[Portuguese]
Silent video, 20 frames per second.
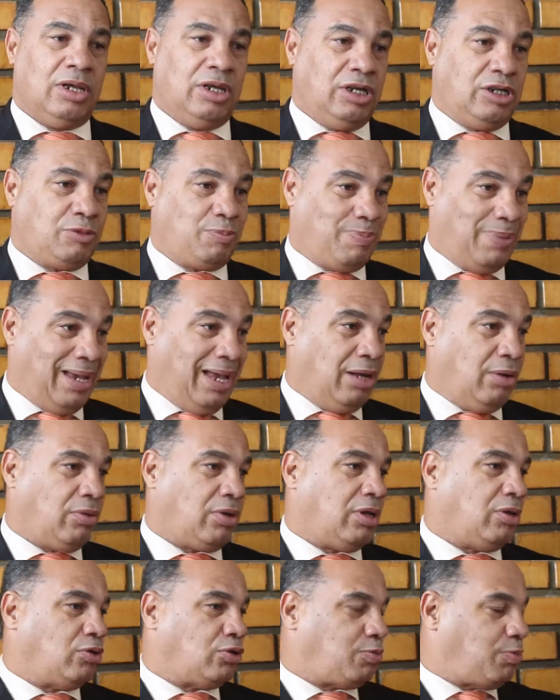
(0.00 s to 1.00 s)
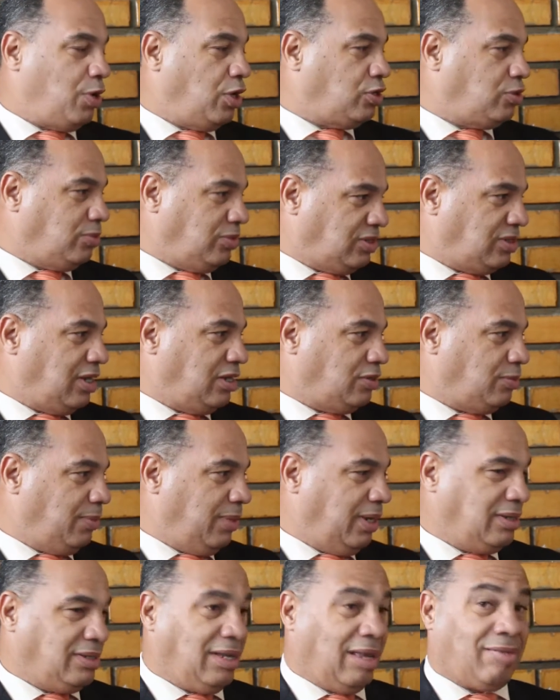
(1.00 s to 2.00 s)
Espero que nos próximos seis
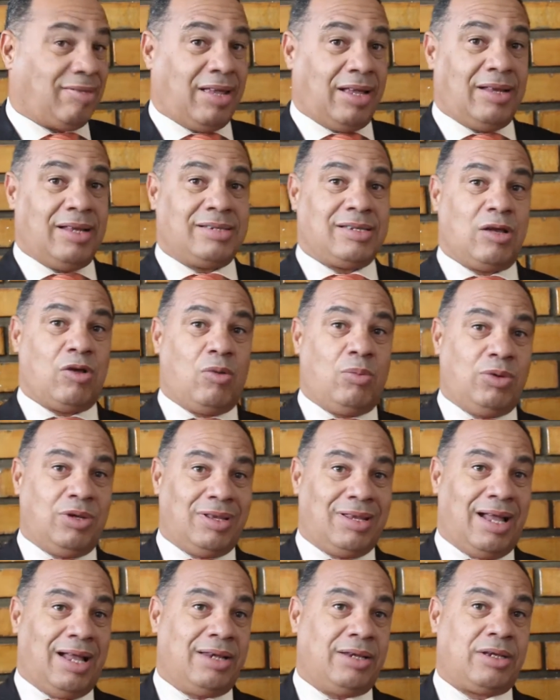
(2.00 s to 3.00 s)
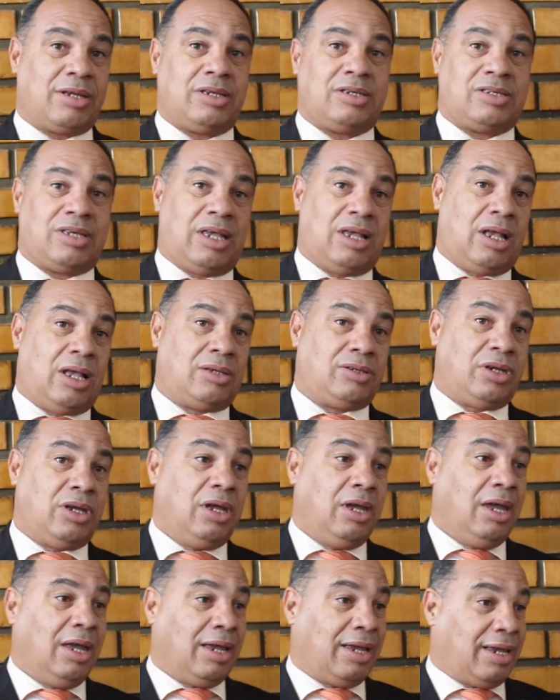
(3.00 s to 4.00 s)
meses atenda essa comunidade, que cerca de
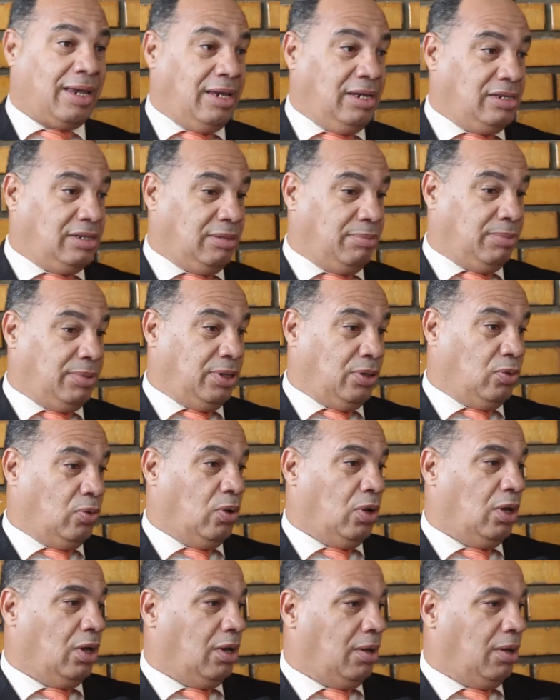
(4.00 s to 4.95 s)
15 mil